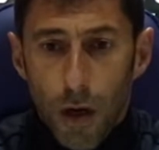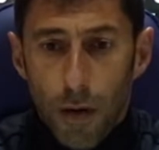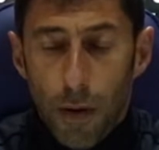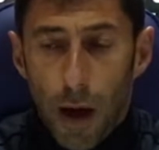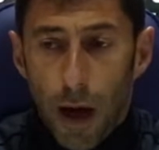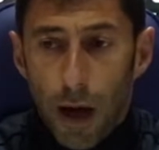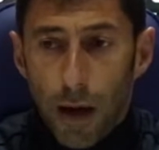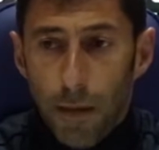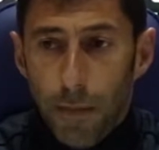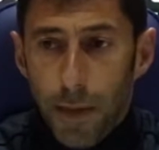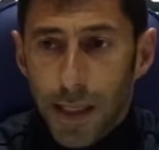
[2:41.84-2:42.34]

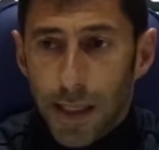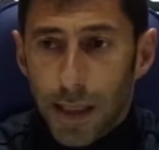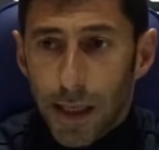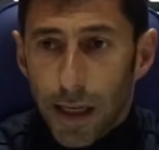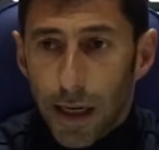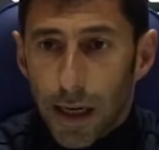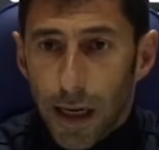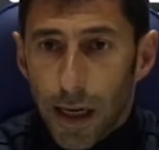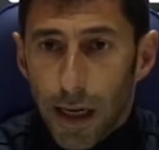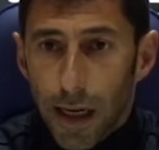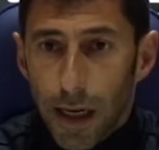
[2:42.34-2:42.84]
Il
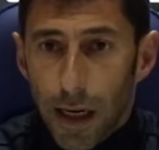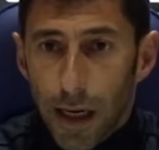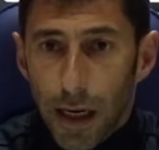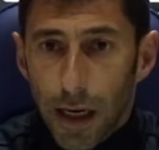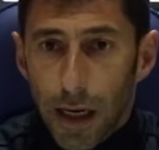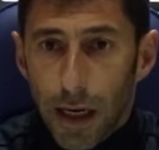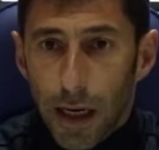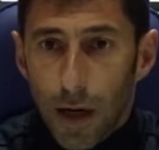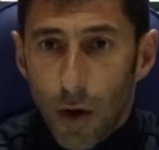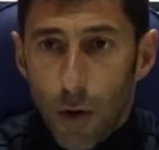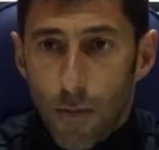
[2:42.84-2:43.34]
mister
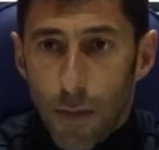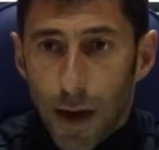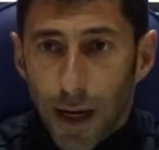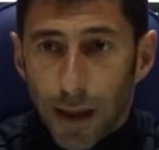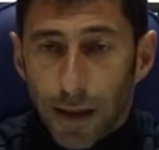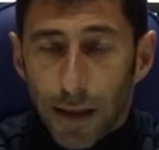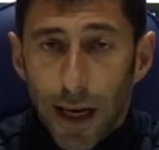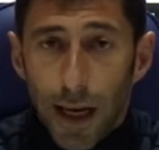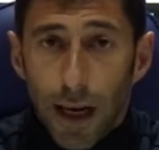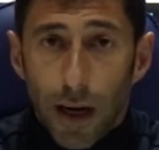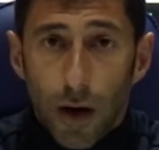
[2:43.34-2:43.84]
è un
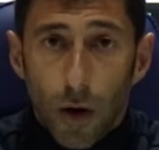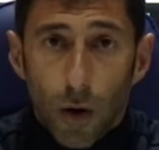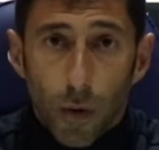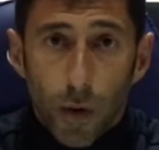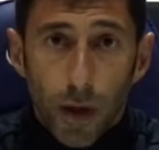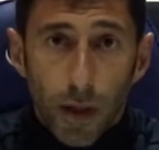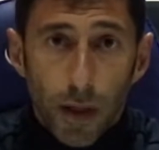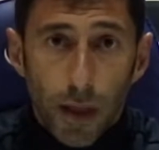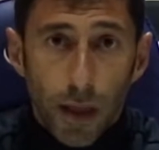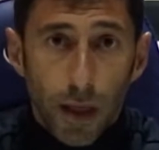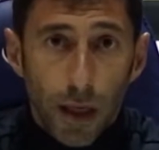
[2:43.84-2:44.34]
martello,
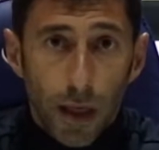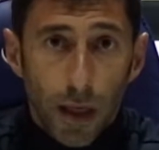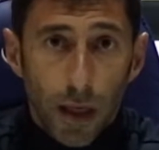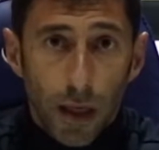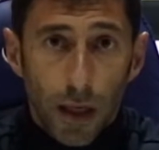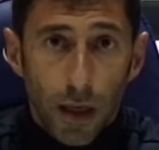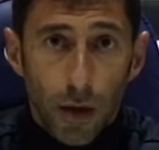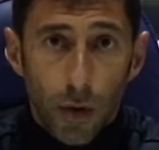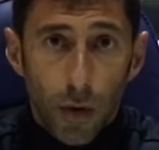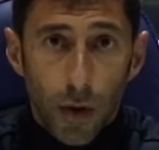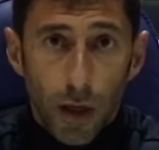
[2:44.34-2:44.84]

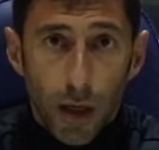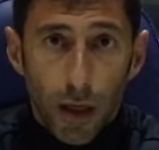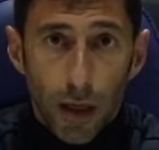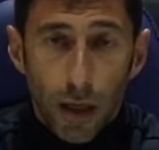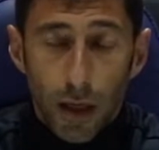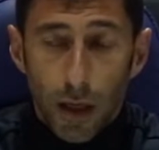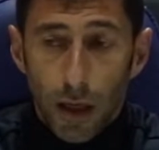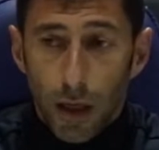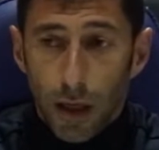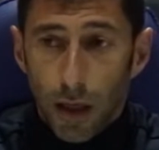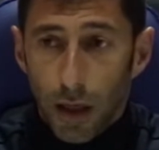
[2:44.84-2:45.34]
quindi
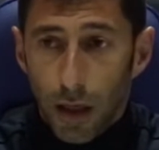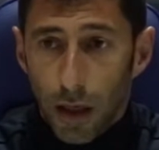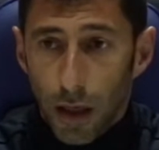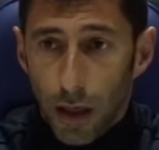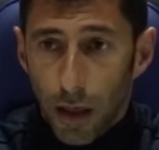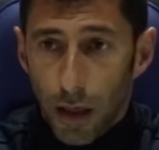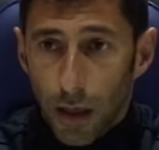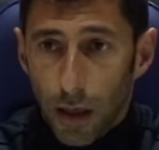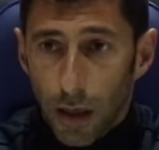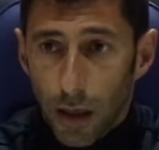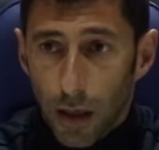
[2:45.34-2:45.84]
lui
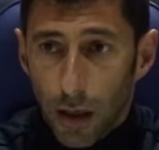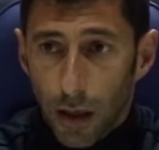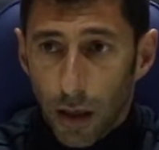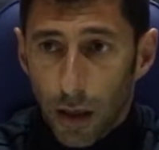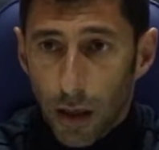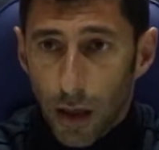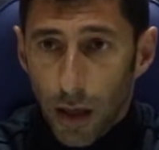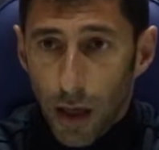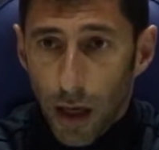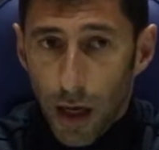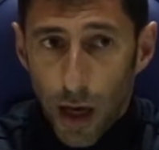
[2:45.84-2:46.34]
eh,
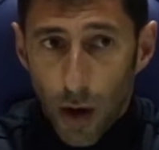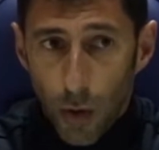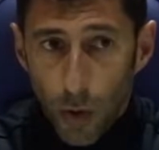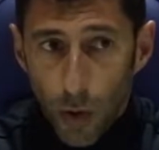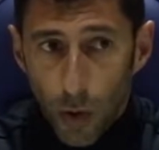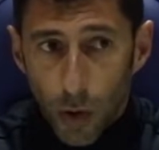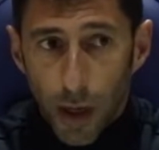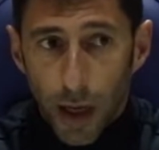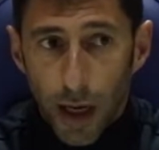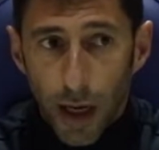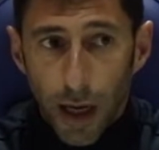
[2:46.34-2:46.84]
è
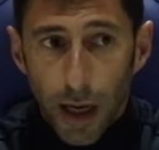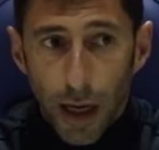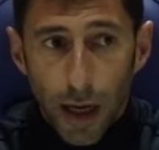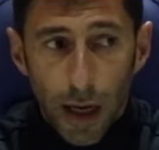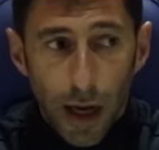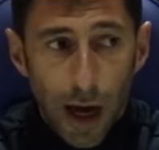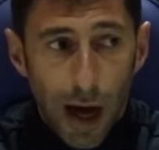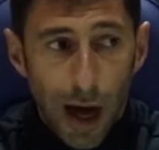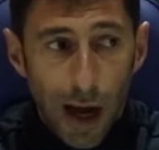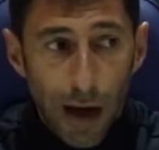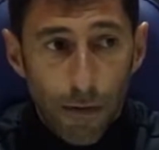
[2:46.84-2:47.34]
uno
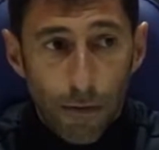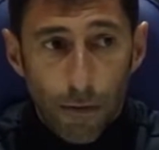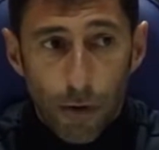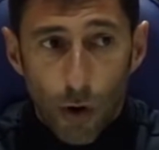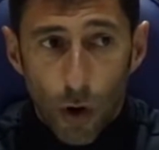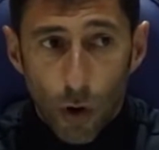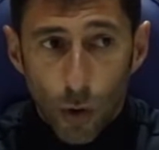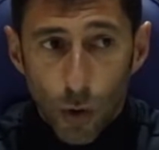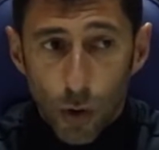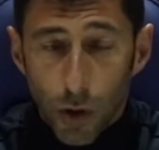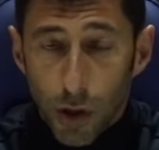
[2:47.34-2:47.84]
che ha il
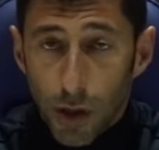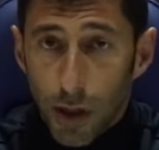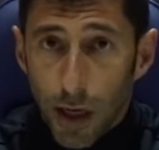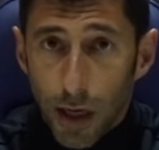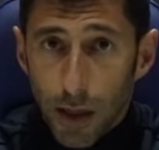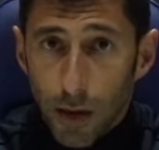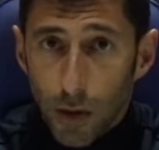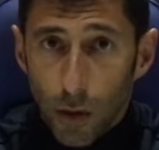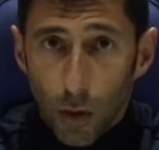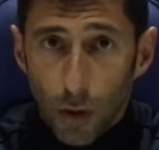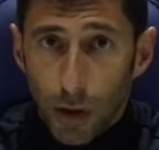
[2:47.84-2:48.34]
focus del
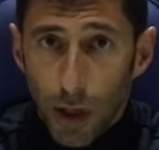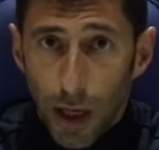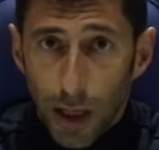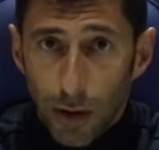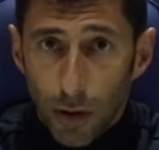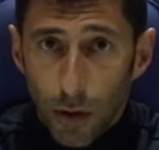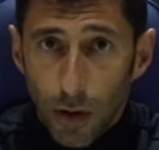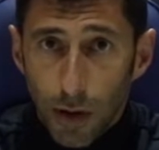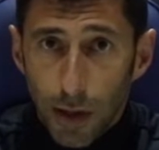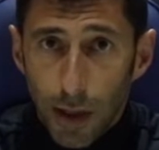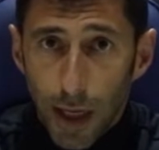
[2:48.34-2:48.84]

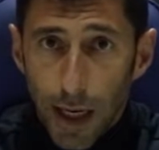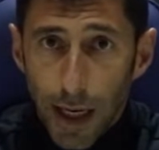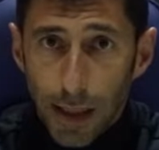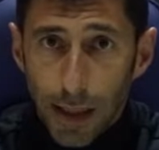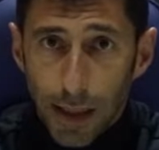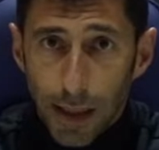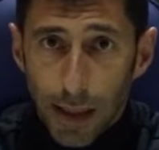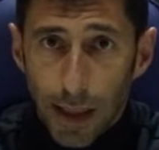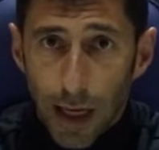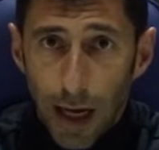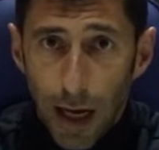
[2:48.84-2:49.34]
risultato in
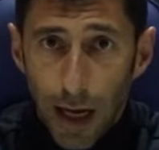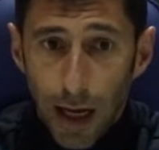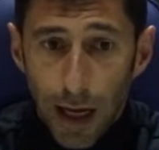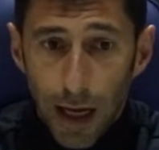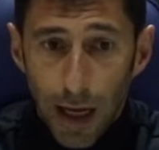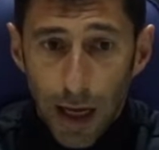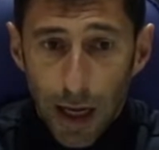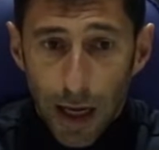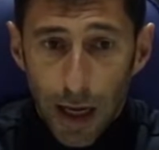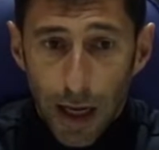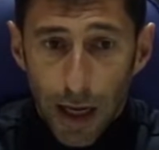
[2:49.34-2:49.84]
testa,
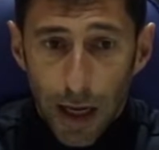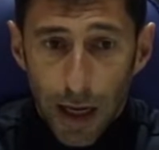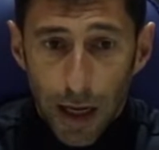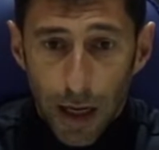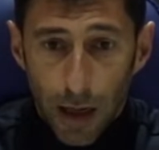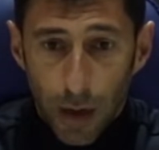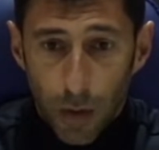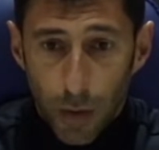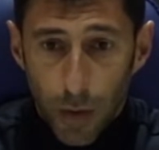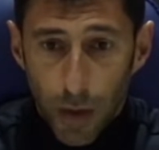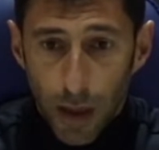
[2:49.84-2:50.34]

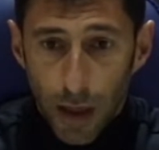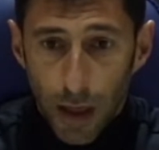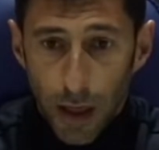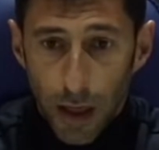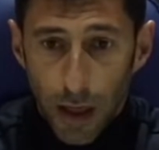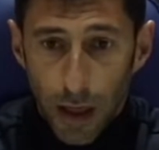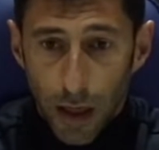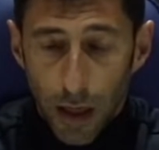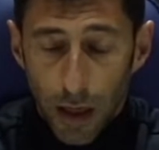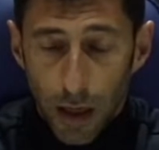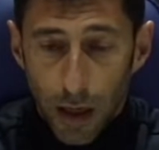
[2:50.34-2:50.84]
eh,
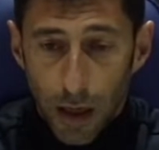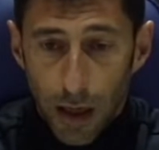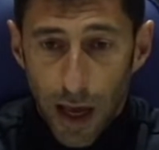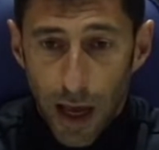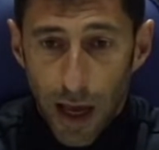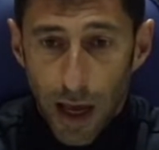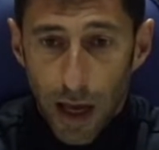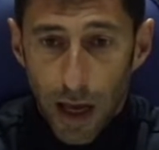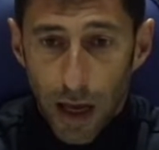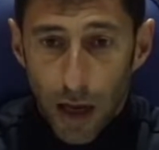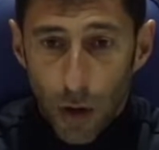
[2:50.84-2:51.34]
quindi
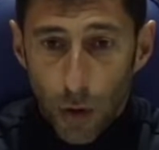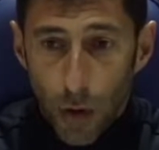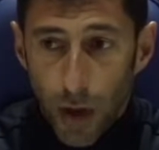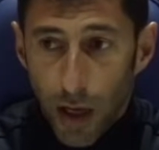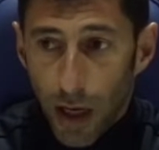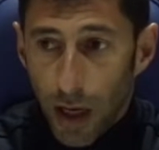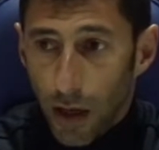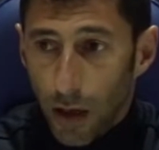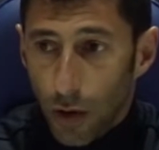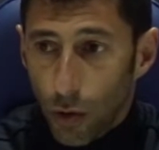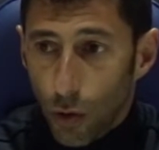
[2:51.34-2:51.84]
eh, lui
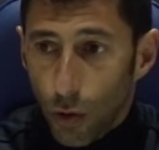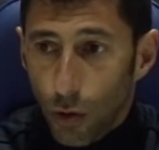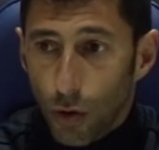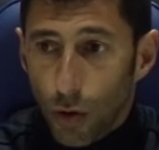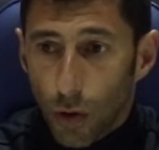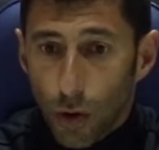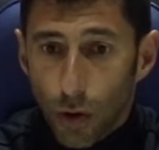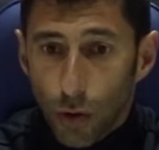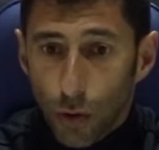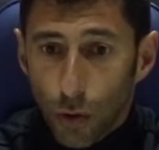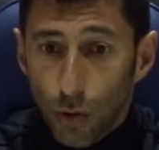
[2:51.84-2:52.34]
è
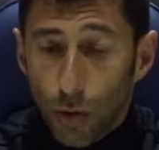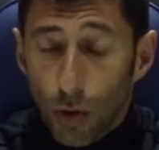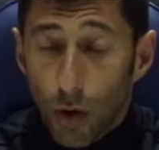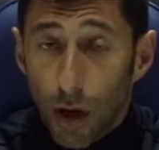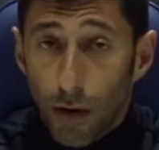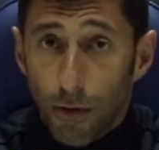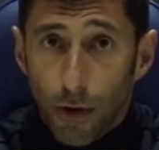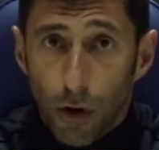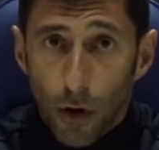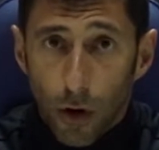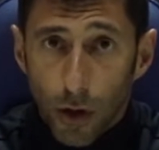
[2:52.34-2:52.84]
tutto, tutta
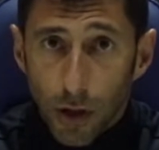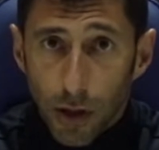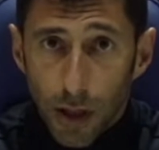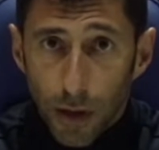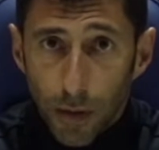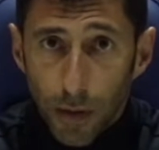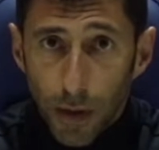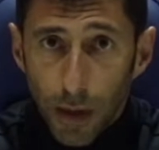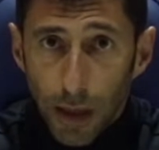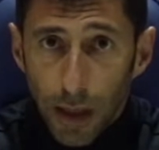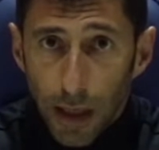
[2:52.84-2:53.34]
una forza,
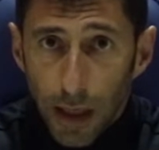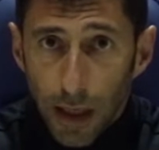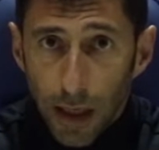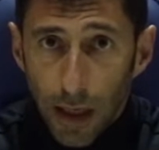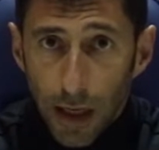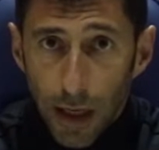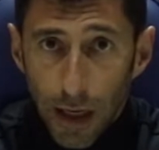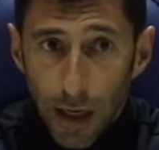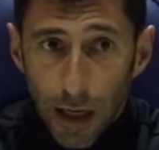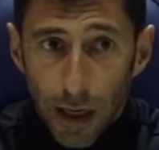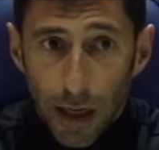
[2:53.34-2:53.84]

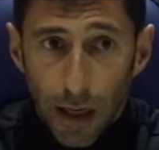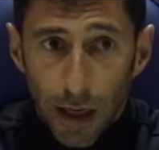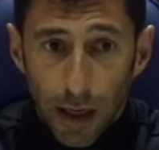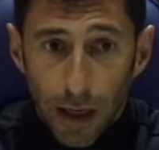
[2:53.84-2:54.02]
quindi